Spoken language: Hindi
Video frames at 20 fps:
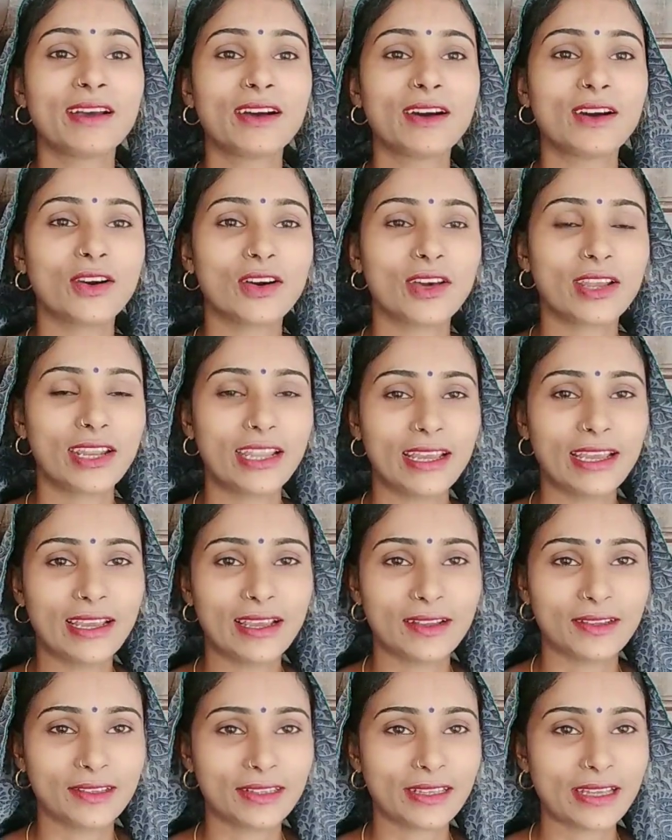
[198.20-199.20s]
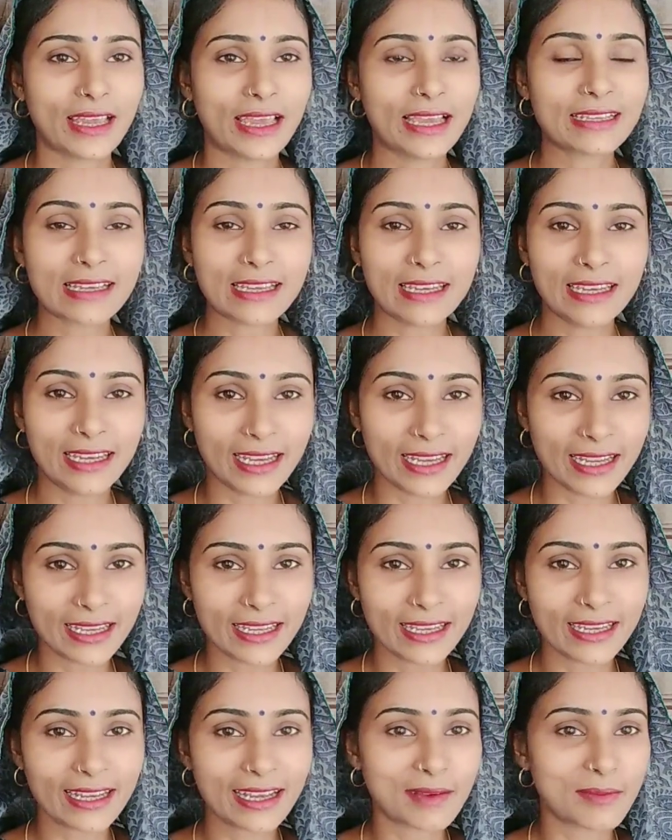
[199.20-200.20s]
और ऐसा नहीं है कि
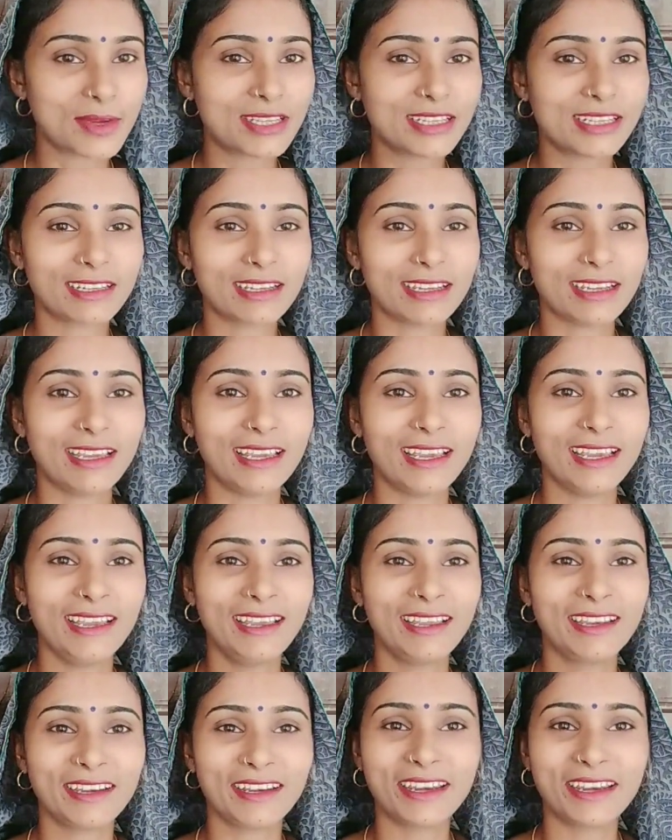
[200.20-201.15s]
इनका बजट नहीं है